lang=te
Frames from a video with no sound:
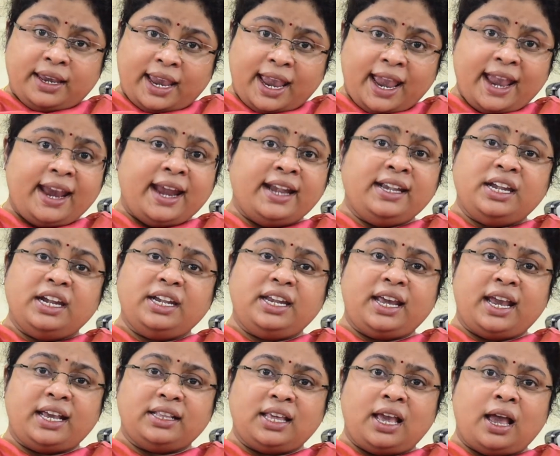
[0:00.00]
ఏ ఎంటిటీ
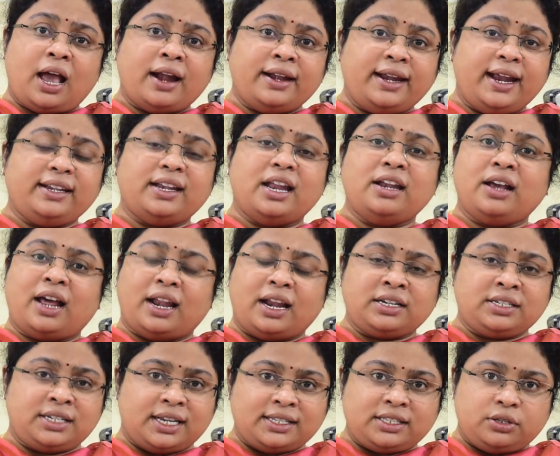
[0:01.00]
అయితే ఆ డేటాని
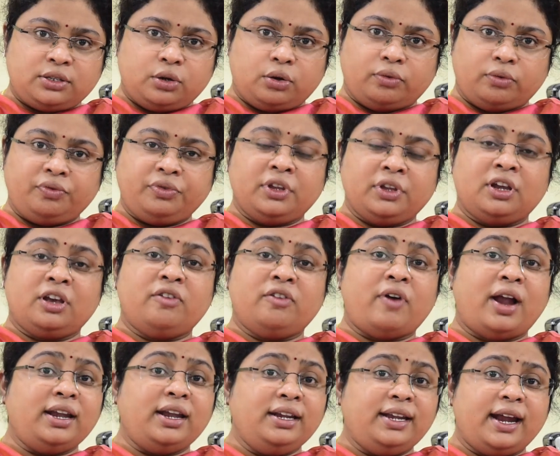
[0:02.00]
కలెక్ట్ చేస్తుందో
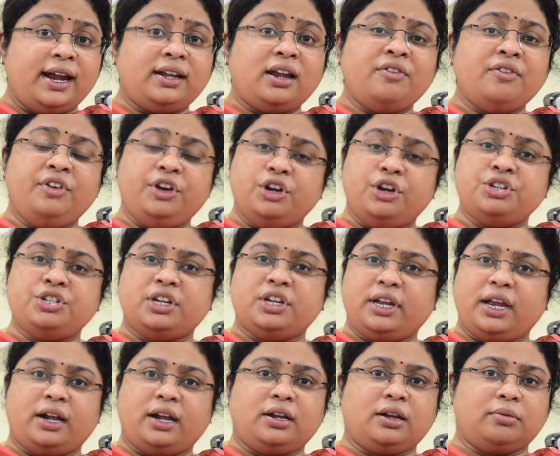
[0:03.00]
వాళ్ళని డేటా
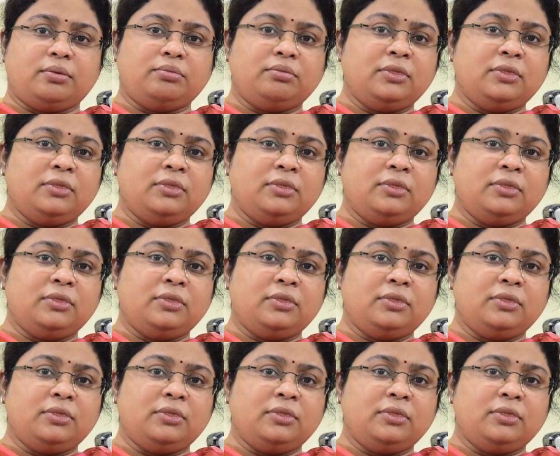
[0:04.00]
ఫిడ్యూషియరీ అంటాం